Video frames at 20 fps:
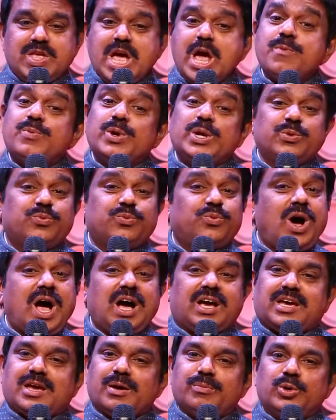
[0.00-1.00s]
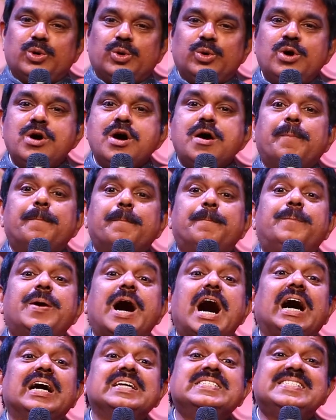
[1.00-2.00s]
దేవుని వాక్యము
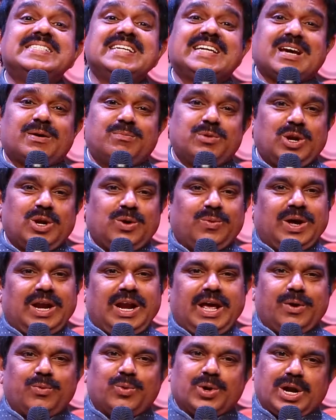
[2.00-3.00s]
బాసికముల వలె